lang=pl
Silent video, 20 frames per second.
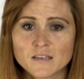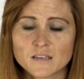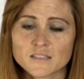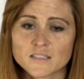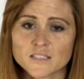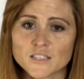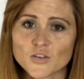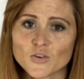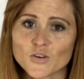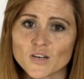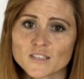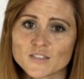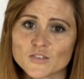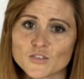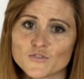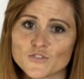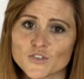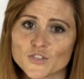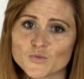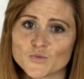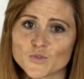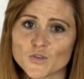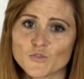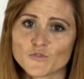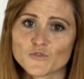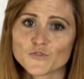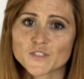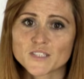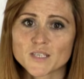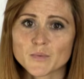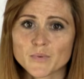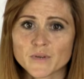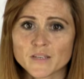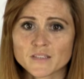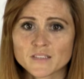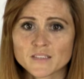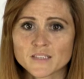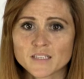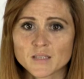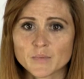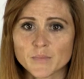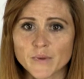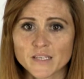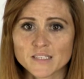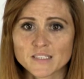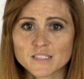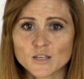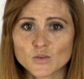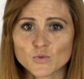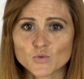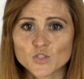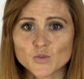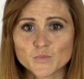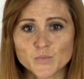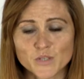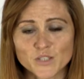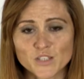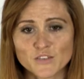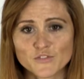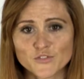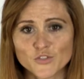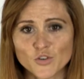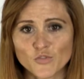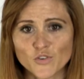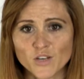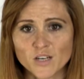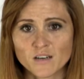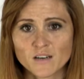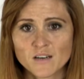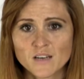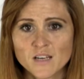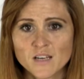Z tej okazji odwiedził ją wiceprezydent miasta Róż Zbigniew Wdowiak.